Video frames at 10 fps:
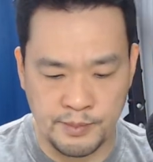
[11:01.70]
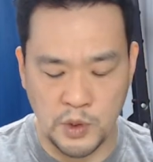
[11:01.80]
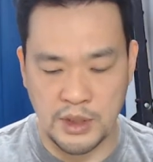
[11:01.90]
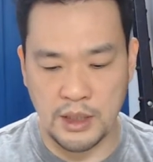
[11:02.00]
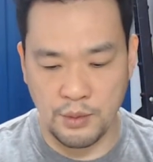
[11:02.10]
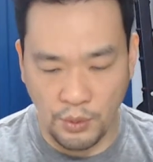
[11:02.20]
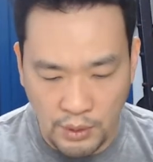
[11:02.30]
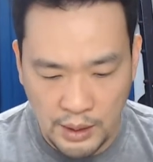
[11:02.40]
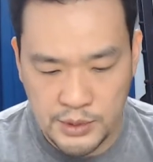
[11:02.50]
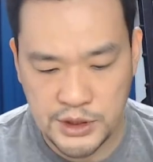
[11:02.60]
僕がここ
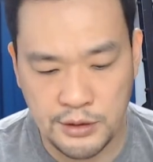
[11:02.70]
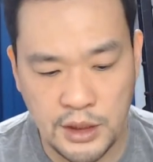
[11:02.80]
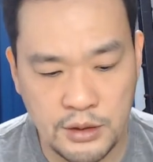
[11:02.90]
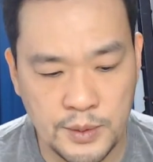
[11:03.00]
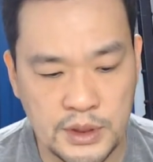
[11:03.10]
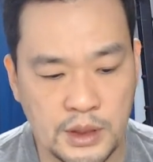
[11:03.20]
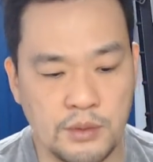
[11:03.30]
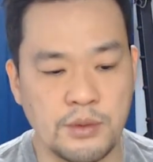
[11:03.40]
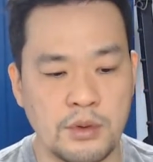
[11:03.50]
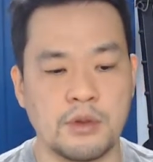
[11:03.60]
は面白いなと思った
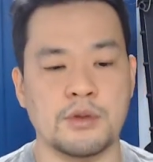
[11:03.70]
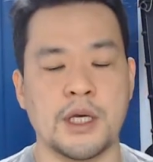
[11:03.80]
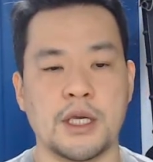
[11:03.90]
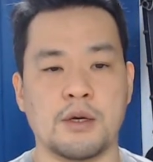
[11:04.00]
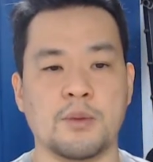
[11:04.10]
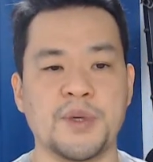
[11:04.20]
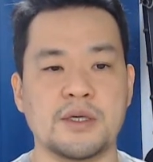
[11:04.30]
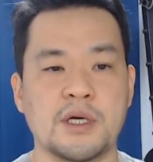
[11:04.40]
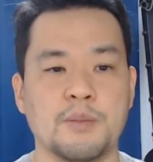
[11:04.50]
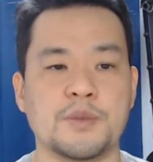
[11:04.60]
ところを、えー、結構
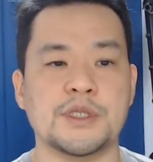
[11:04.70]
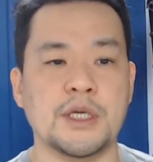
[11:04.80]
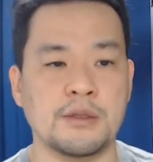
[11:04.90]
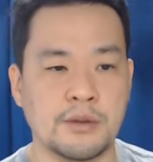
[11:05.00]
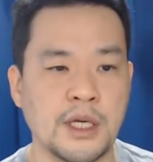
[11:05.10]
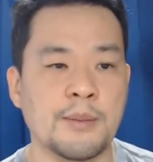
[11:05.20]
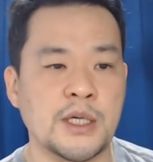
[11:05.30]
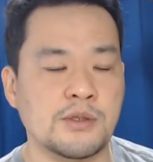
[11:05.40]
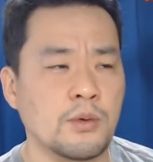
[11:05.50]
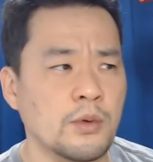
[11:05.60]
ピックアップしてるので、
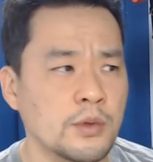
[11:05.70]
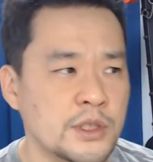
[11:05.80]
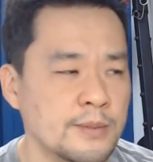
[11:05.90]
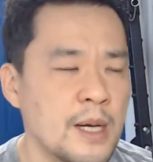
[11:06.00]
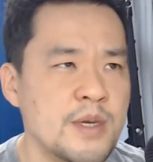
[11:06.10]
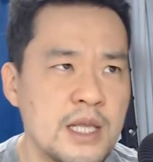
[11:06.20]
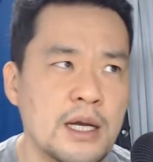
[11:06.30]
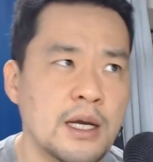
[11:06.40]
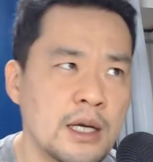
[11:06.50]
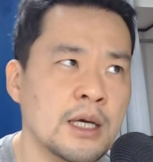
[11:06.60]
まあそこをつまみ
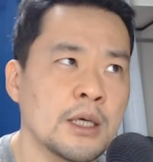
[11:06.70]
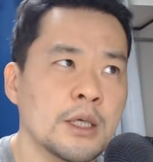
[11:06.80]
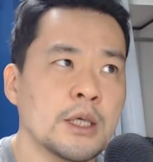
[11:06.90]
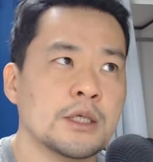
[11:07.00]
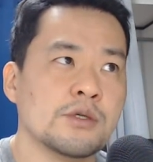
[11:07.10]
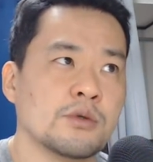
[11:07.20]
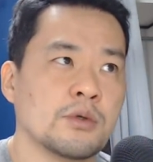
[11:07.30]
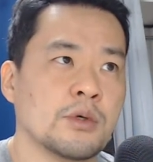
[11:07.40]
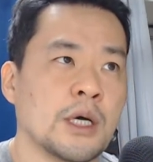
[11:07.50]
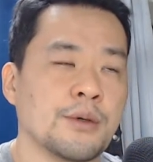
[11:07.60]
ながら、ちょっ
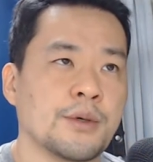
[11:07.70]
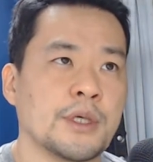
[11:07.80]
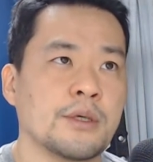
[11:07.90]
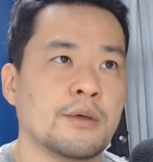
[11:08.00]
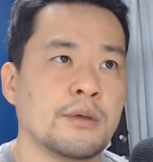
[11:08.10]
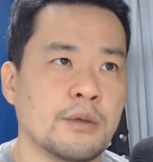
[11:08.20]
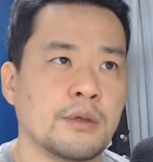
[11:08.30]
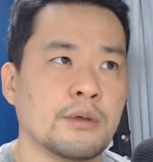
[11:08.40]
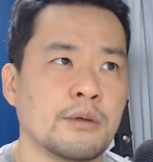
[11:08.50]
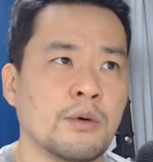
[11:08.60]
とあの議論
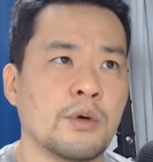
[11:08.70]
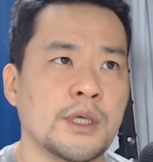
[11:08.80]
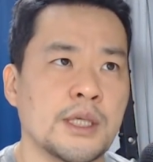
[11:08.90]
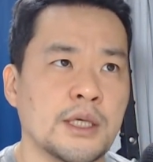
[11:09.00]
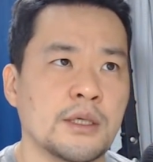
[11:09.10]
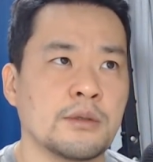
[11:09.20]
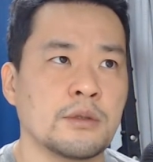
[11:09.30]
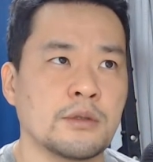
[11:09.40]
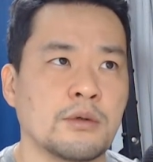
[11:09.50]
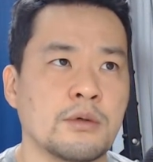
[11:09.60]
を、大きな議論
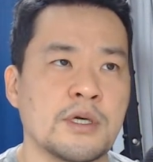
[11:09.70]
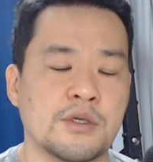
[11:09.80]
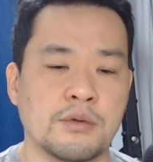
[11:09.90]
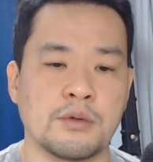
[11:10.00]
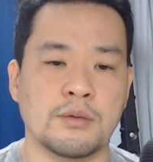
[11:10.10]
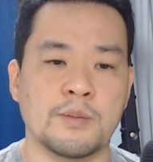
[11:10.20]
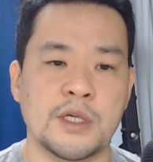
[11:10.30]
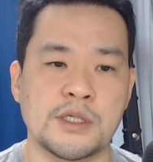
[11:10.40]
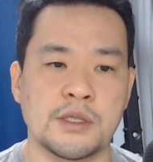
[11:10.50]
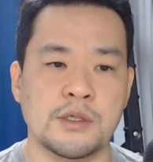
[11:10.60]
のところはちょっと
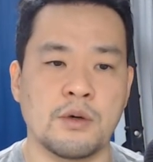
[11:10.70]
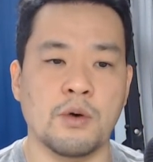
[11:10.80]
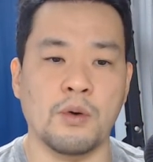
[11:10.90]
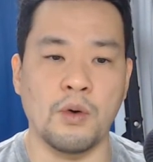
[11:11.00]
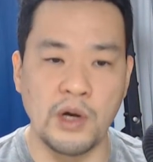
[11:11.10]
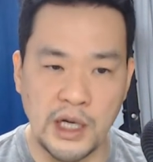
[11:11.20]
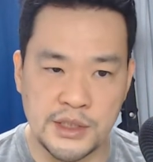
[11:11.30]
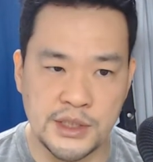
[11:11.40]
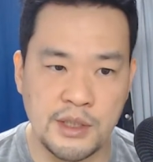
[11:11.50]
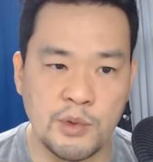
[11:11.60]
皆さんに保
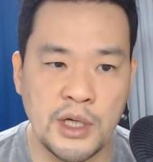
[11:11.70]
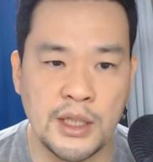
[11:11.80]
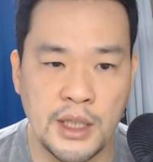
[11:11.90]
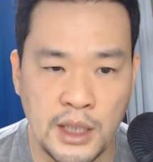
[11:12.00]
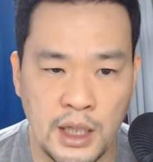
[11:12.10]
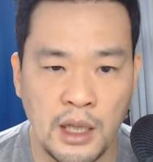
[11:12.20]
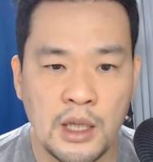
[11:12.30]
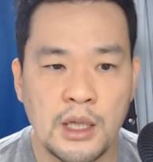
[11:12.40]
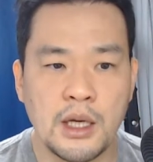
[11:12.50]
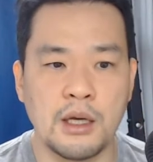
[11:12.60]
管してもらいながら、
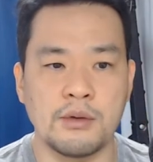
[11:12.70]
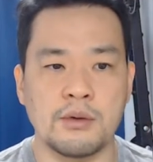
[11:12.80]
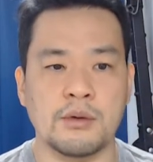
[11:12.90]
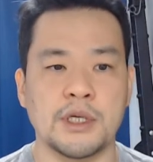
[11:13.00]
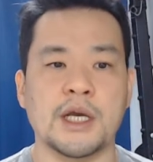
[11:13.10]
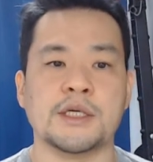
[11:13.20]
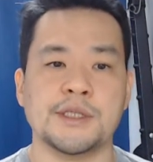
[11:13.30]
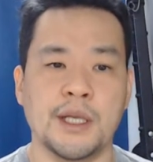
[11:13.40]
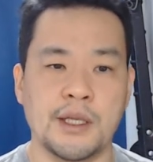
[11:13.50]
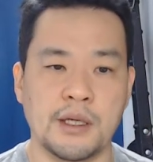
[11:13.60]
あのー、理解
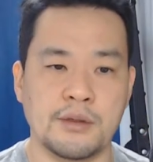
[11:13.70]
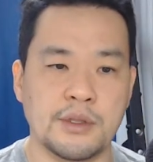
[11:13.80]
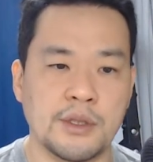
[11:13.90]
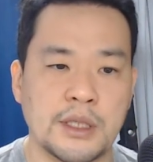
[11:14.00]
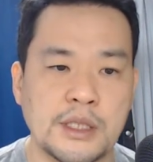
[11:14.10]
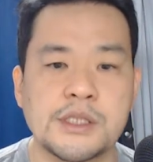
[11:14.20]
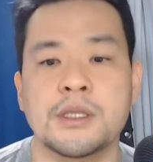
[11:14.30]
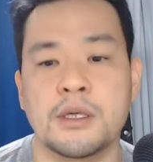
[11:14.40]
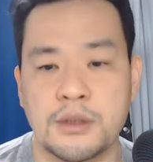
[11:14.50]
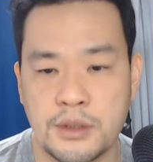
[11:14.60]
していただくっていう形
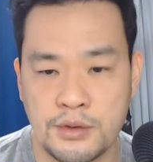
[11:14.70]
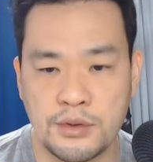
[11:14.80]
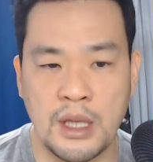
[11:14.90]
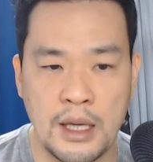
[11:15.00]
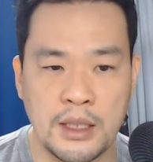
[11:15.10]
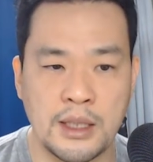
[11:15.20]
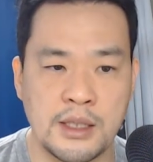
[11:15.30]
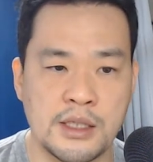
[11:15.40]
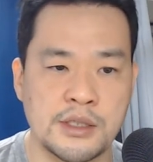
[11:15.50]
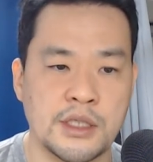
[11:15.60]
になるんですけど、ちょっと体系
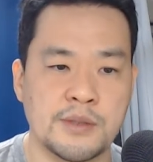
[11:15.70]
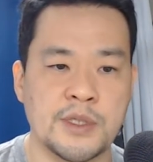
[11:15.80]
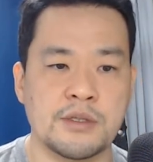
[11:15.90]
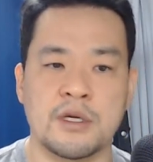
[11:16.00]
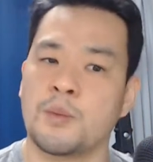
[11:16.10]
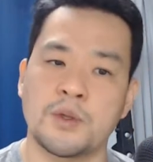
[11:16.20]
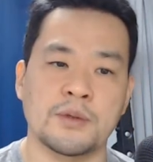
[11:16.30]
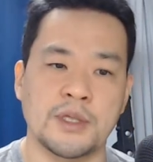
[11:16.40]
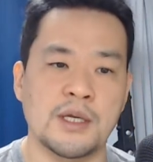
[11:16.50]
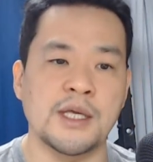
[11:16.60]
的に説明するのは僕
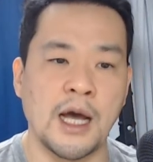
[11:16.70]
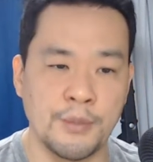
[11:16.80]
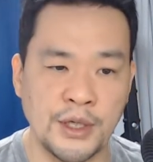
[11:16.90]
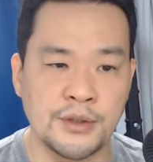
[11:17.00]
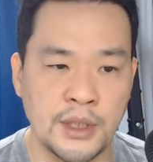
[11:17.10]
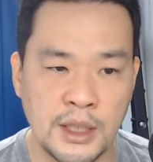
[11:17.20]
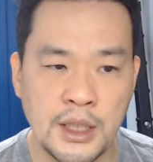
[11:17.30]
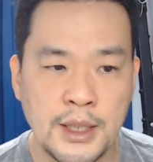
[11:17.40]
の手に余るんでね。